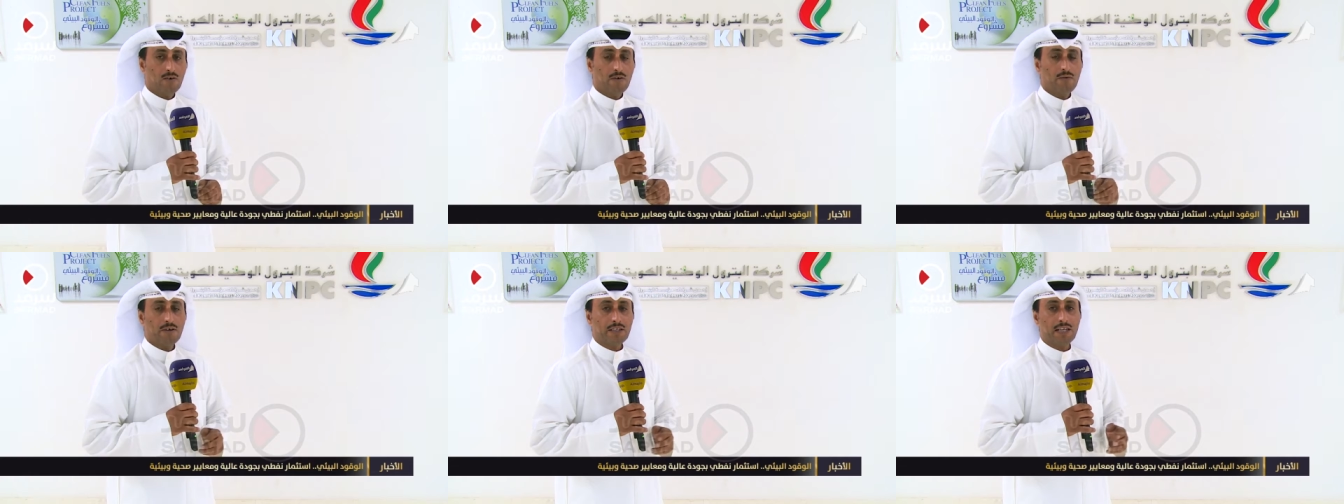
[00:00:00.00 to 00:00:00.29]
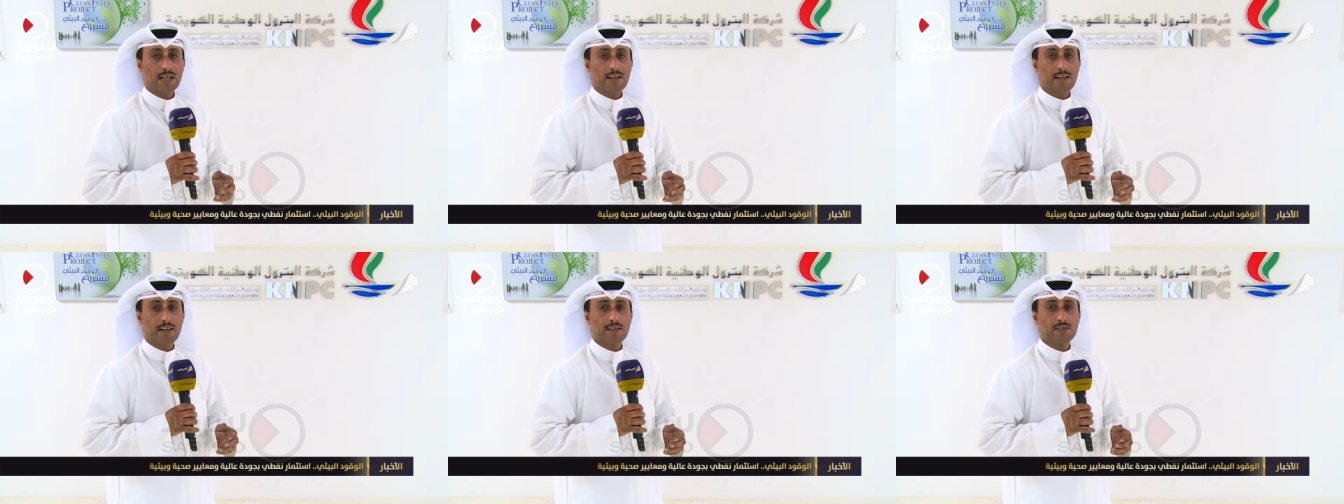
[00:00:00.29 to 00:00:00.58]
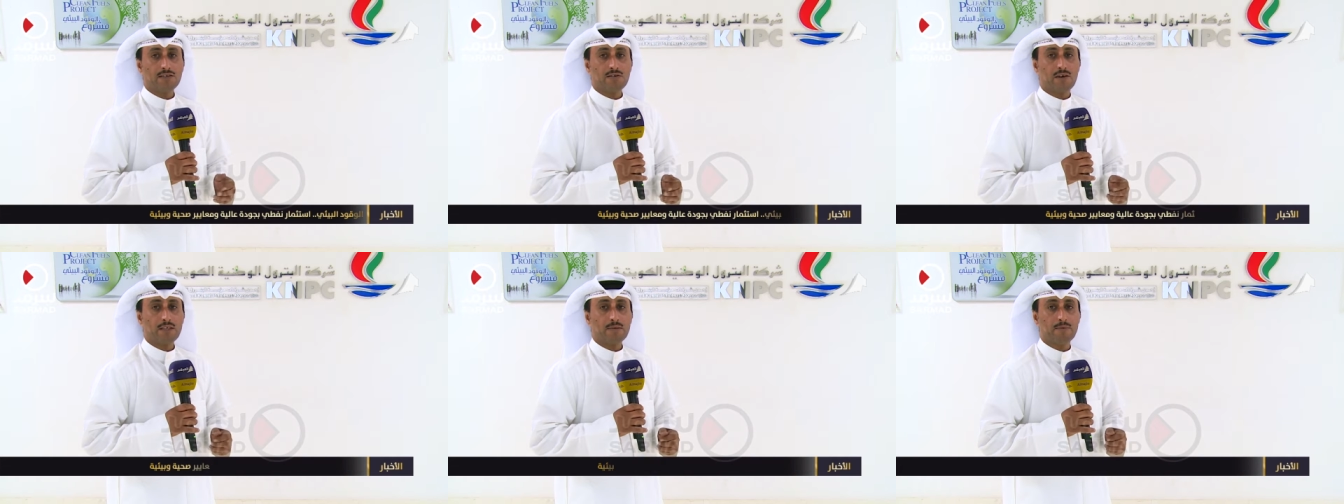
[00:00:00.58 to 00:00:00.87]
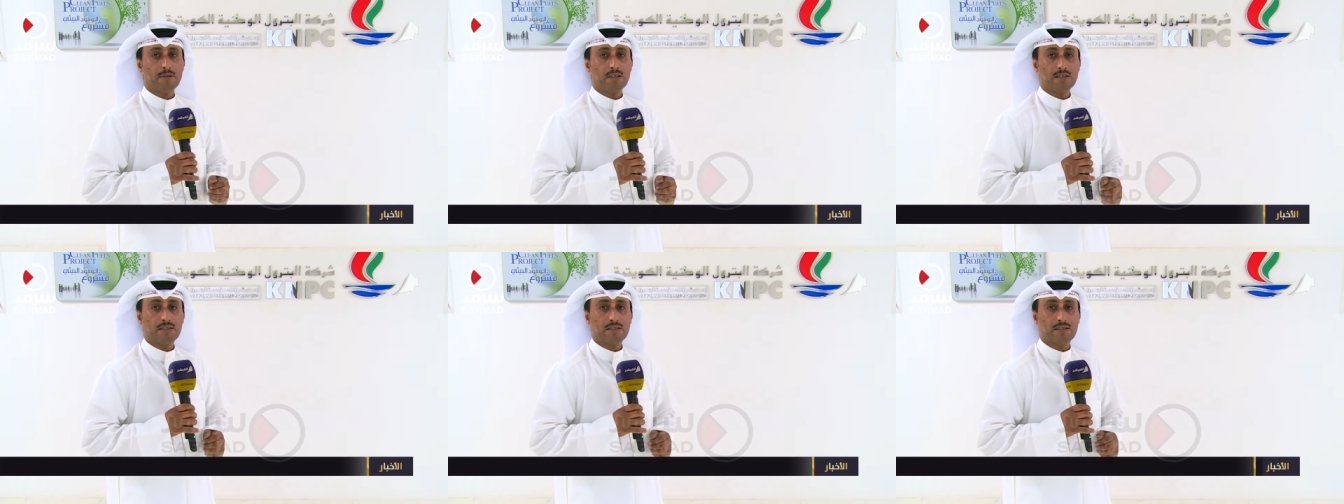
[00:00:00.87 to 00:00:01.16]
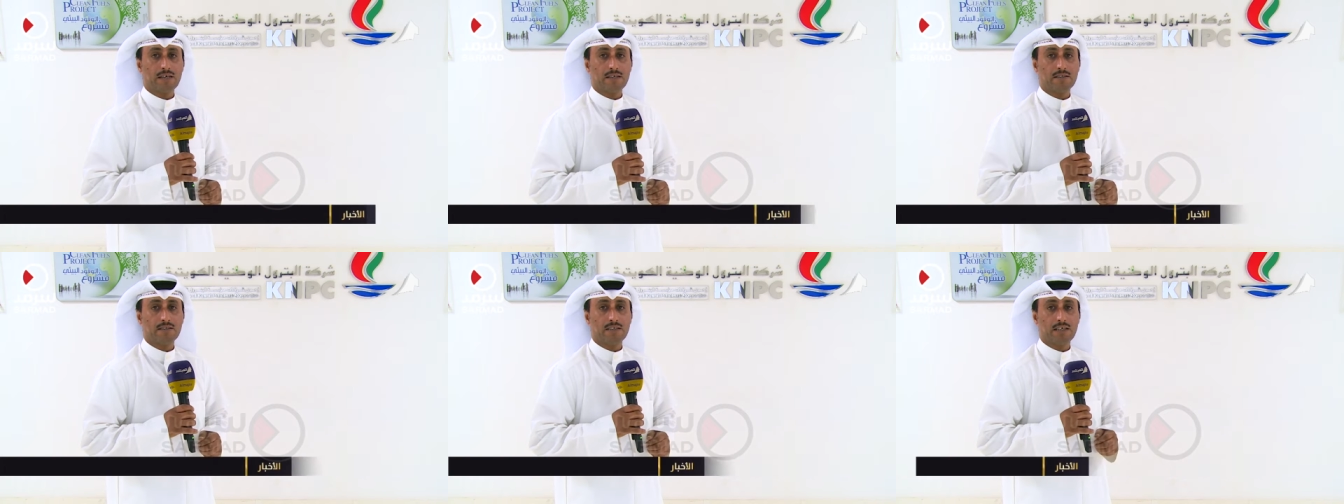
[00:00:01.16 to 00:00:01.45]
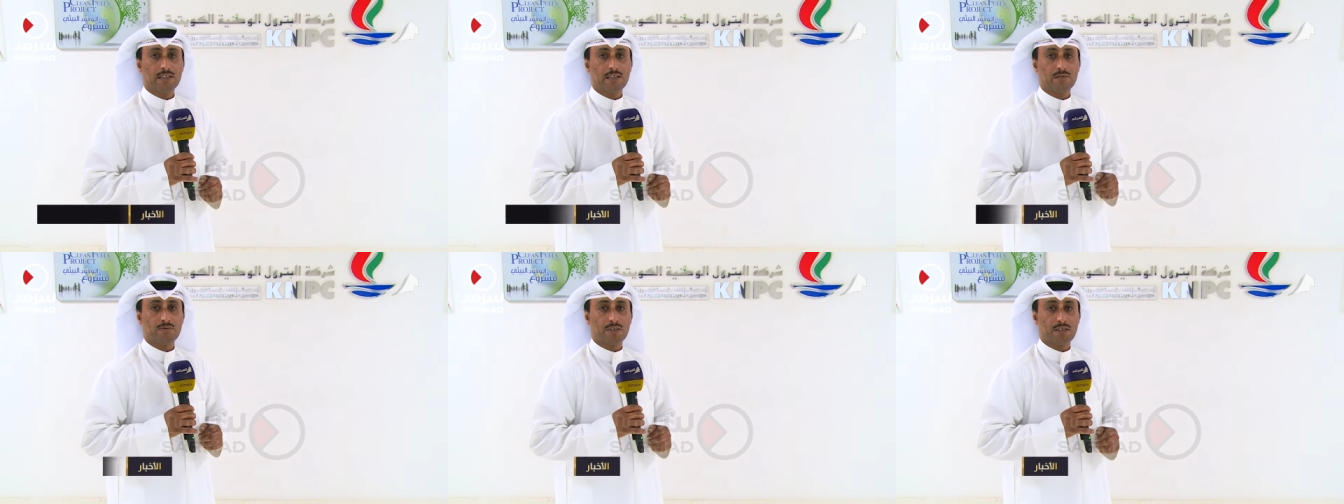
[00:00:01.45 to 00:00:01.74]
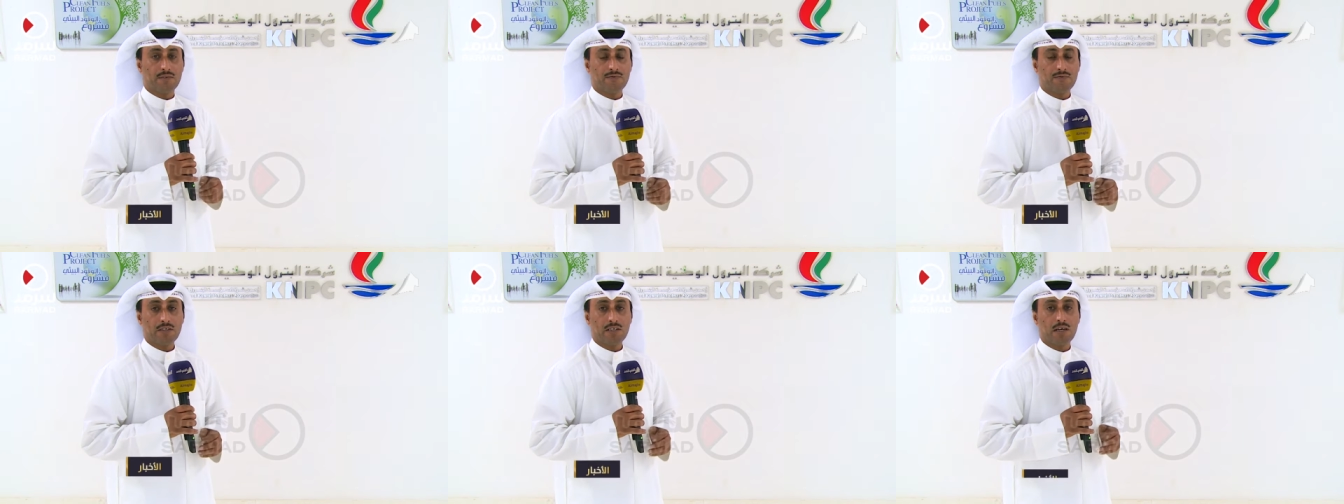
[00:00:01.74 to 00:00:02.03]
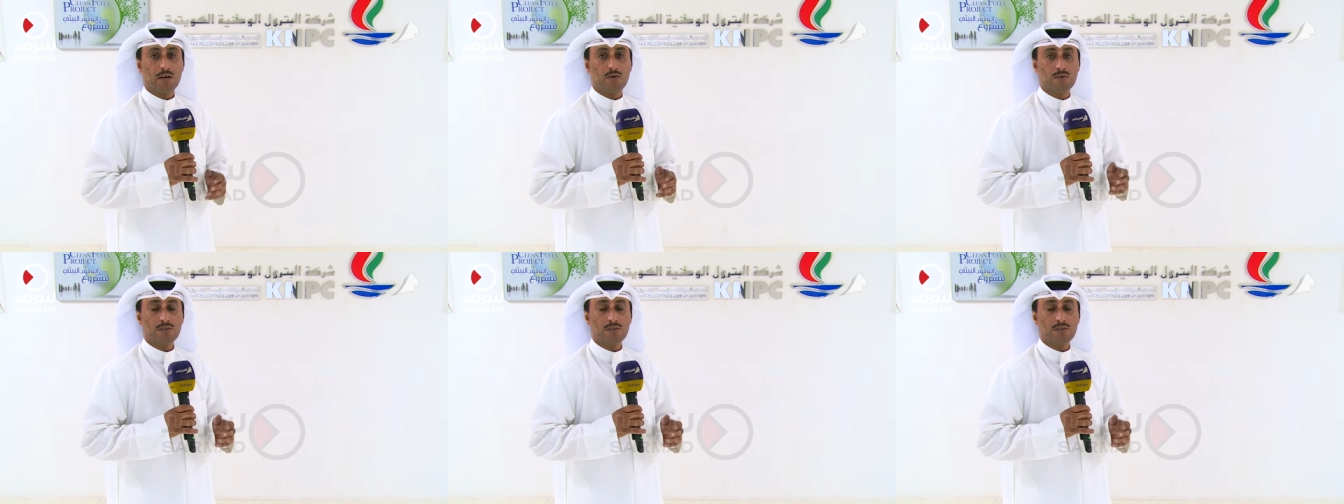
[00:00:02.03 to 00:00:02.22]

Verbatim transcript: وفضلا عن الجوانب الاقتصادية والنفطية